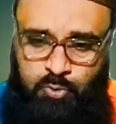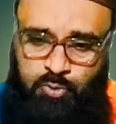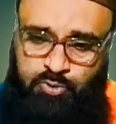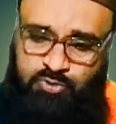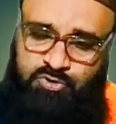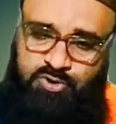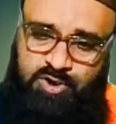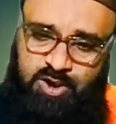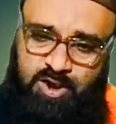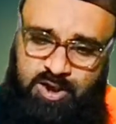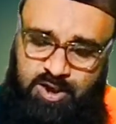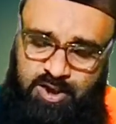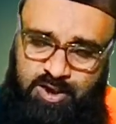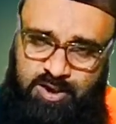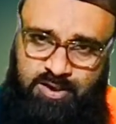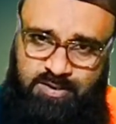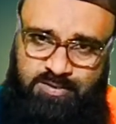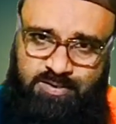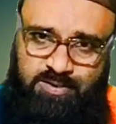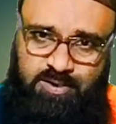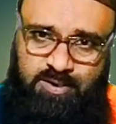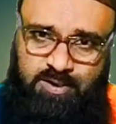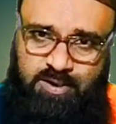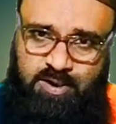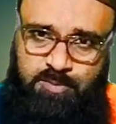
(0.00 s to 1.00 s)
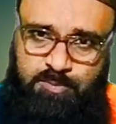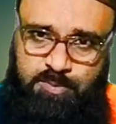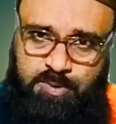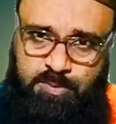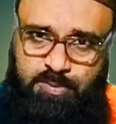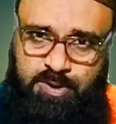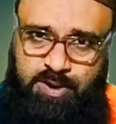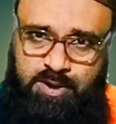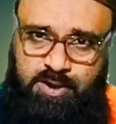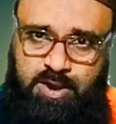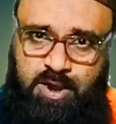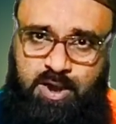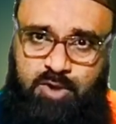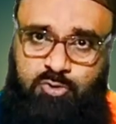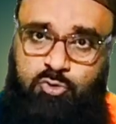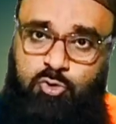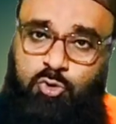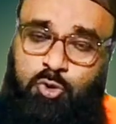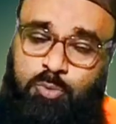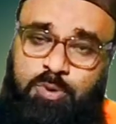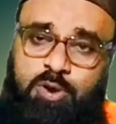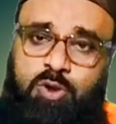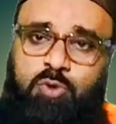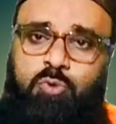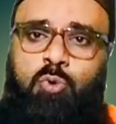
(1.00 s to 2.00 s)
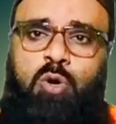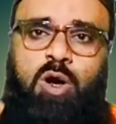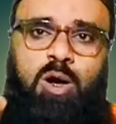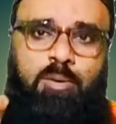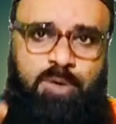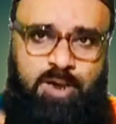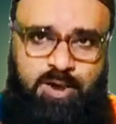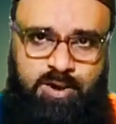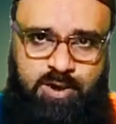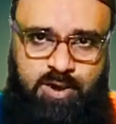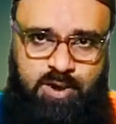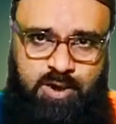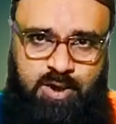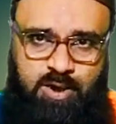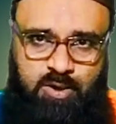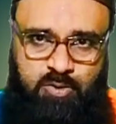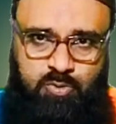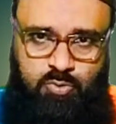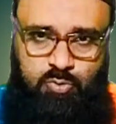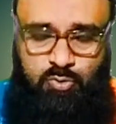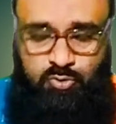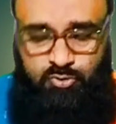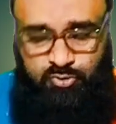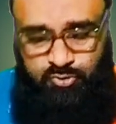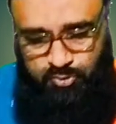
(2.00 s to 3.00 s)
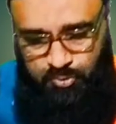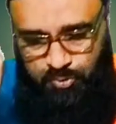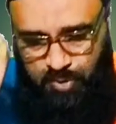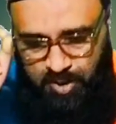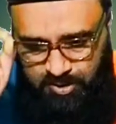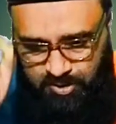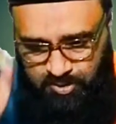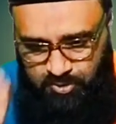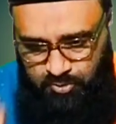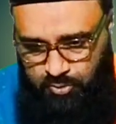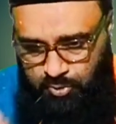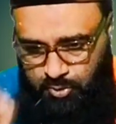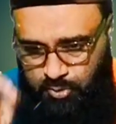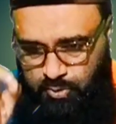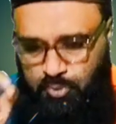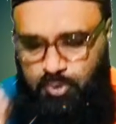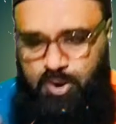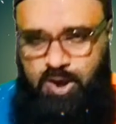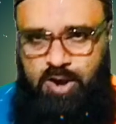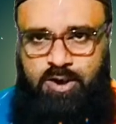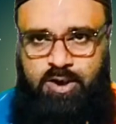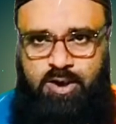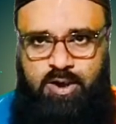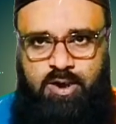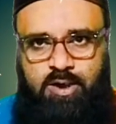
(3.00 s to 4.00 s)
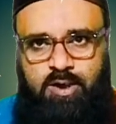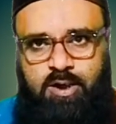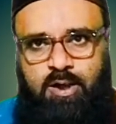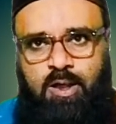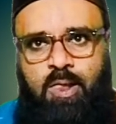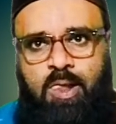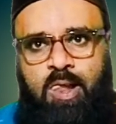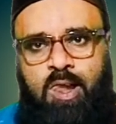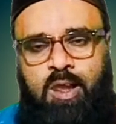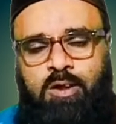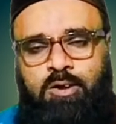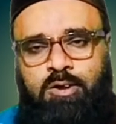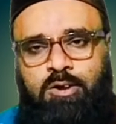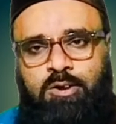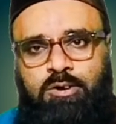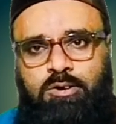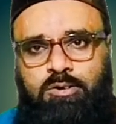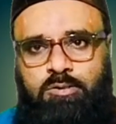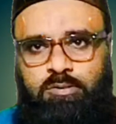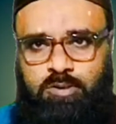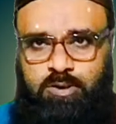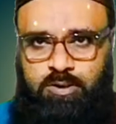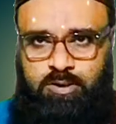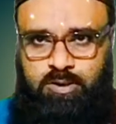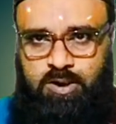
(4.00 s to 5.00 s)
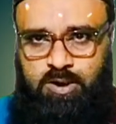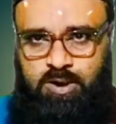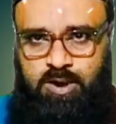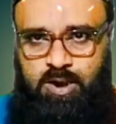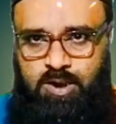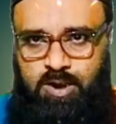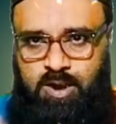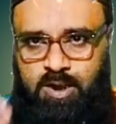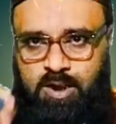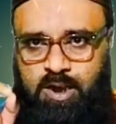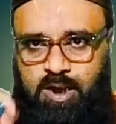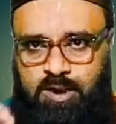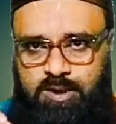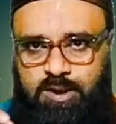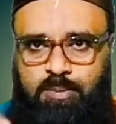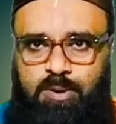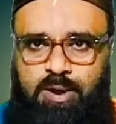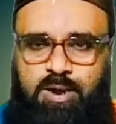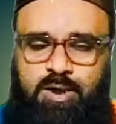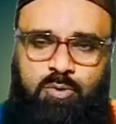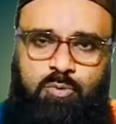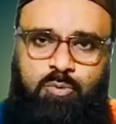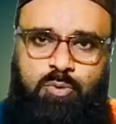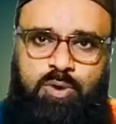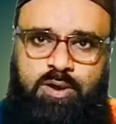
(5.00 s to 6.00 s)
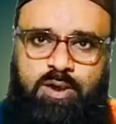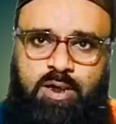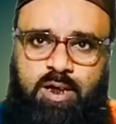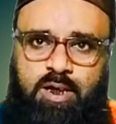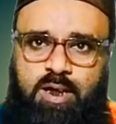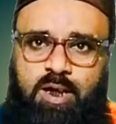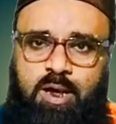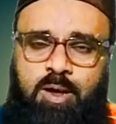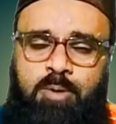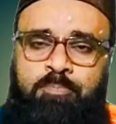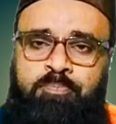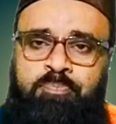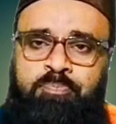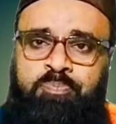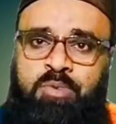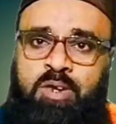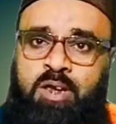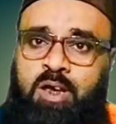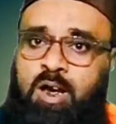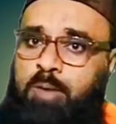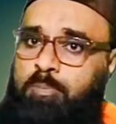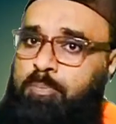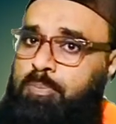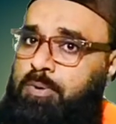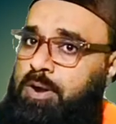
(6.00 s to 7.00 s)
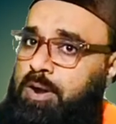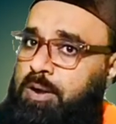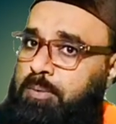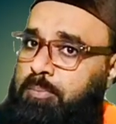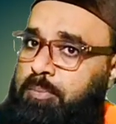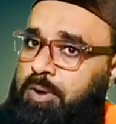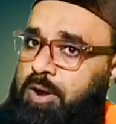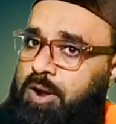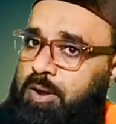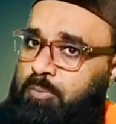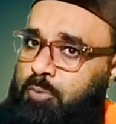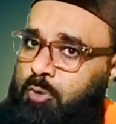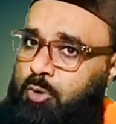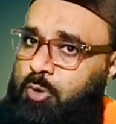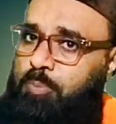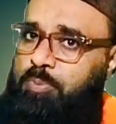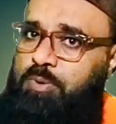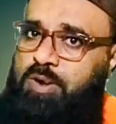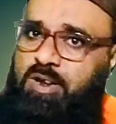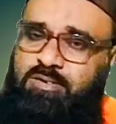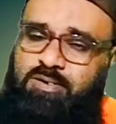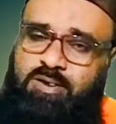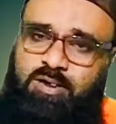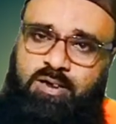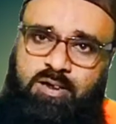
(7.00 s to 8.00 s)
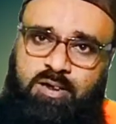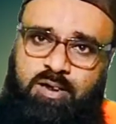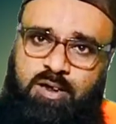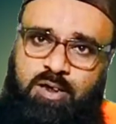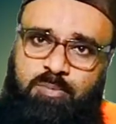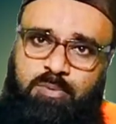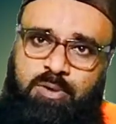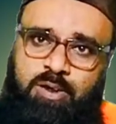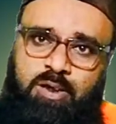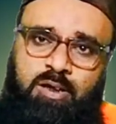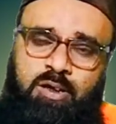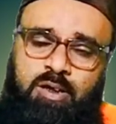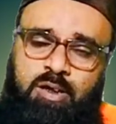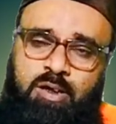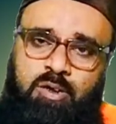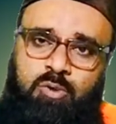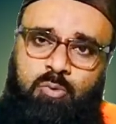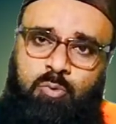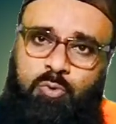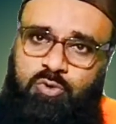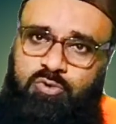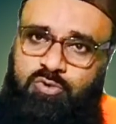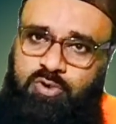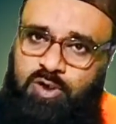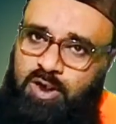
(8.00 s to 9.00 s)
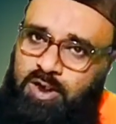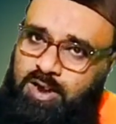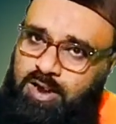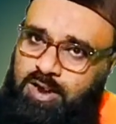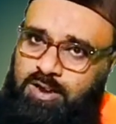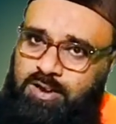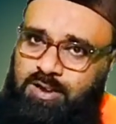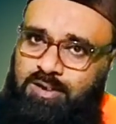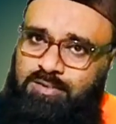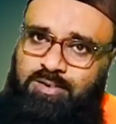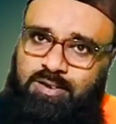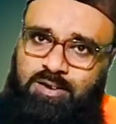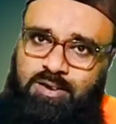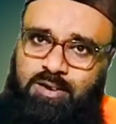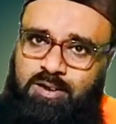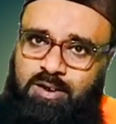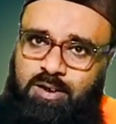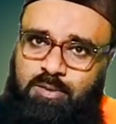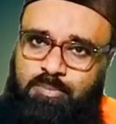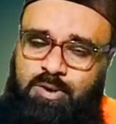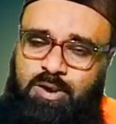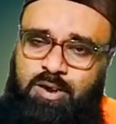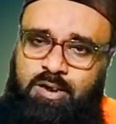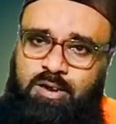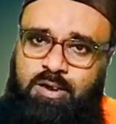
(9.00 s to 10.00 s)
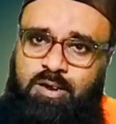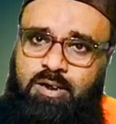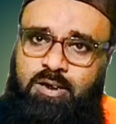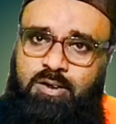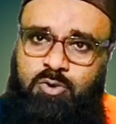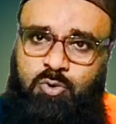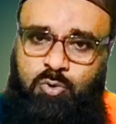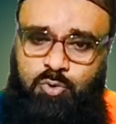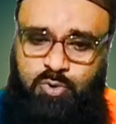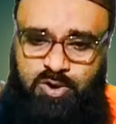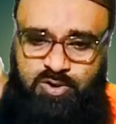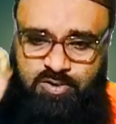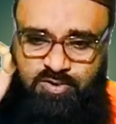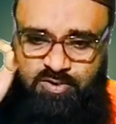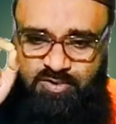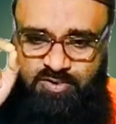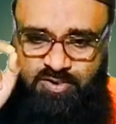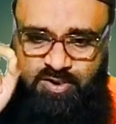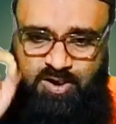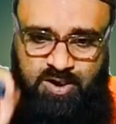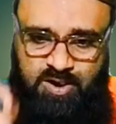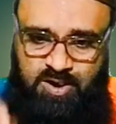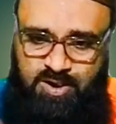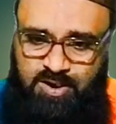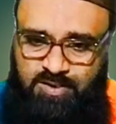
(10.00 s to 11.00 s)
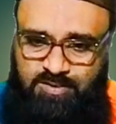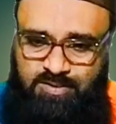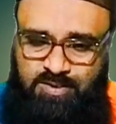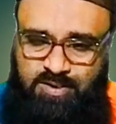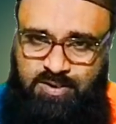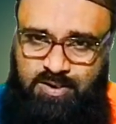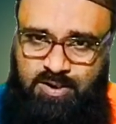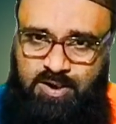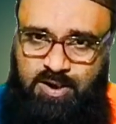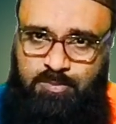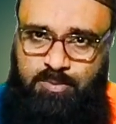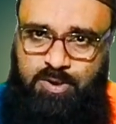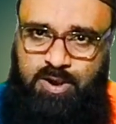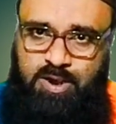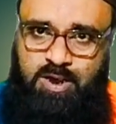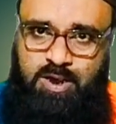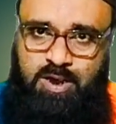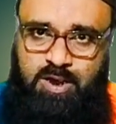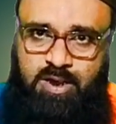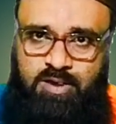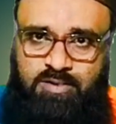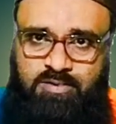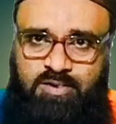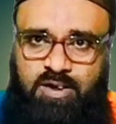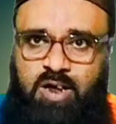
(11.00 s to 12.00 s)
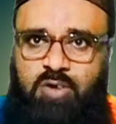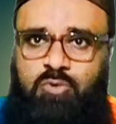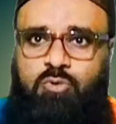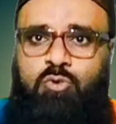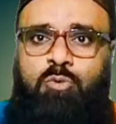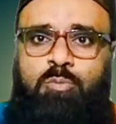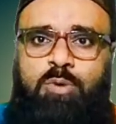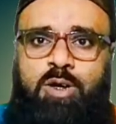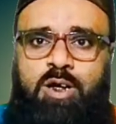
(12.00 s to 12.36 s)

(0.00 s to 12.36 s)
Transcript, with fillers: उस घड़ी के सदक़े में बंदा जो भी दुआ मांगेगा उस वक्त जो दुआ करेगा यकीन अल्लाह तबारक व ताली अपने महबूब के सदक़े में उस घड़ी के सदक़े में क्योंकि जिस घड़ी के सदक़े में अल्लाह ने चाँद को